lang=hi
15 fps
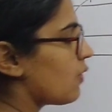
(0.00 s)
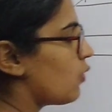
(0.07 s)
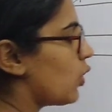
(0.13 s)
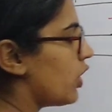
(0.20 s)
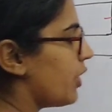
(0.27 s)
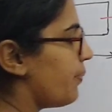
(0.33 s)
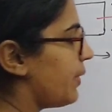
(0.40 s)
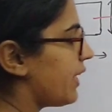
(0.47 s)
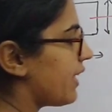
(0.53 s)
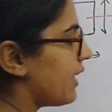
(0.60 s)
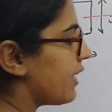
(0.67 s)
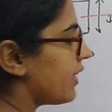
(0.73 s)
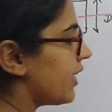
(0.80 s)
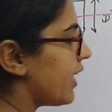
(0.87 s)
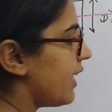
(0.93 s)
वो लिमिट
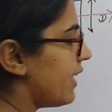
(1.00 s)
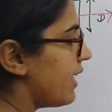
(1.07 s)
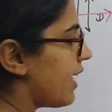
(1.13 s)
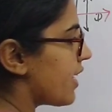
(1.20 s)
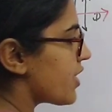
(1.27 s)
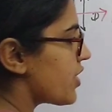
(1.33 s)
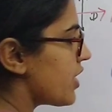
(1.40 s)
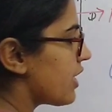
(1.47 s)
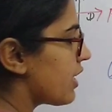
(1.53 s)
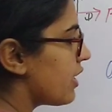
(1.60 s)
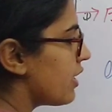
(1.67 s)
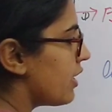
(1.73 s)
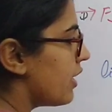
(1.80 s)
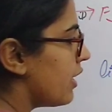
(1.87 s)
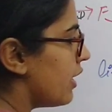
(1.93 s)
कहलाती है इलास्टिक
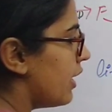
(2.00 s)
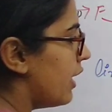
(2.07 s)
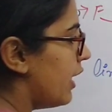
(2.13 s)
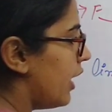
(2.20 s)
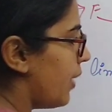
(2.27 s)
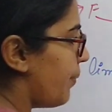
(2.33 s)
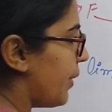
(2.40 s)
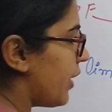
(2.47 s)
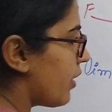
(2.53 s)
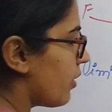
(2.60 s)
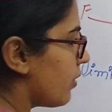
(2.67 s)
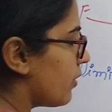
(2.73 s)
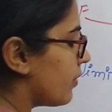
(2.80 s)
लिमिट